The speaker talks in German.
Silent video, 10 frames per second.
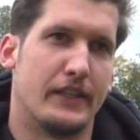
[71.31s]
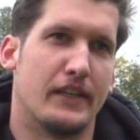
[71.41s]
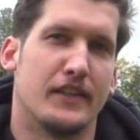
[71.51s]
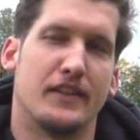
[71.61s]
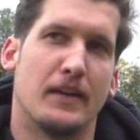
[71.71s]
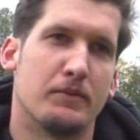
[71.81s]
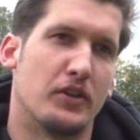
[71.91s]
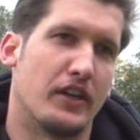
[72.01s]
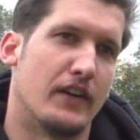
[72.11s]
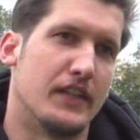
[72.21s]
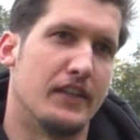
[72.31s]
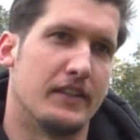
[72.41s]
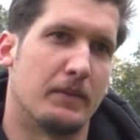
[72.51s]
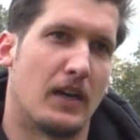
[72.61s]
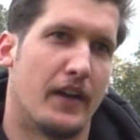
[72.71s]
Die haben schon eine
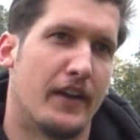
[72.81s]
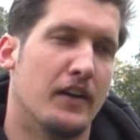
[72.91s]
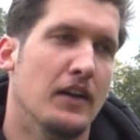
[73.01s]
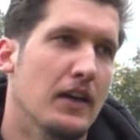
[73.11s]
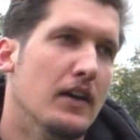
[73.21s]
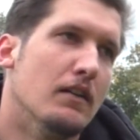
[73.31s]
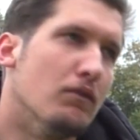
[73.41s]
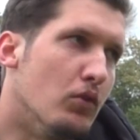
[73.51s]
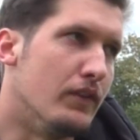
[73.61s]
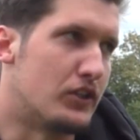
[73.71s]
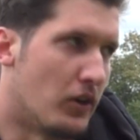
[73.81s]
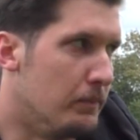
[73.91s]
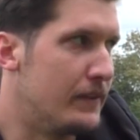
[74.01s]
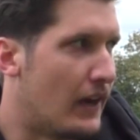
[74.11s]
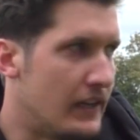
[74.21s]
Qualität im Kader, wo wir
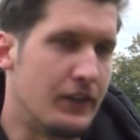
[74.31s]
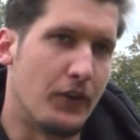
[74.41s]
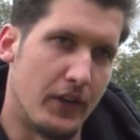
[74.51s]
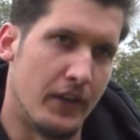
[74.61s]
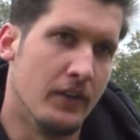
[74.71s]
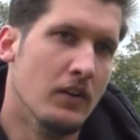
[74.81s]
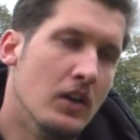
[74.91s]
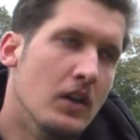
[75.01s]
schon mithalten können.